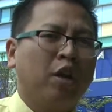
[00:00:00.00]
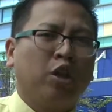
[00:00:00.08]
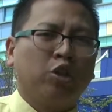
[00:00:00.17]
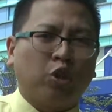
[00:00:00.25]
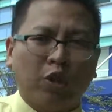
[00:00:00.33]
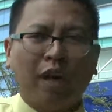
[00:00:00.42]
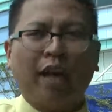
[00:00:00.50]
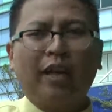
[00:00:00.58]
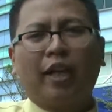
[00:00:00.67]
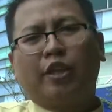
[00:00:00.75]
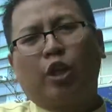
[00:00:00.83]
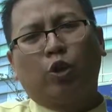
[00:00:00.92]
Saudara yang
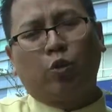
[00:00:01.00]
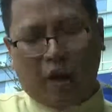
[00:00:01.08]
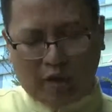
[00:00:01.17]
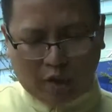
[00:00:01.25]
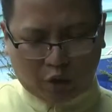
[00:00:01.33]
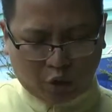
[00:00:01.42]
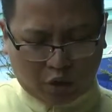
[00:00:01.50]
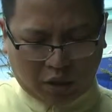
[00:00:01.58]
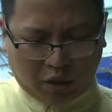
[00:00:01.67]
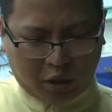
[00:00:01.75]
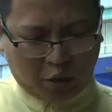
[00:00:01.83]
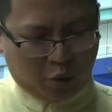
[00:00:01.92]
dikasih oleh Tuhan Yesus
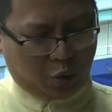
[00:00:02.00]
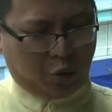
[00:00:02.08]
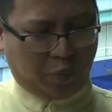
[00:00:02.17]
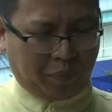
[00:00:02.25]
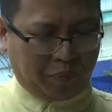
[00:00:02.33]
Kristus,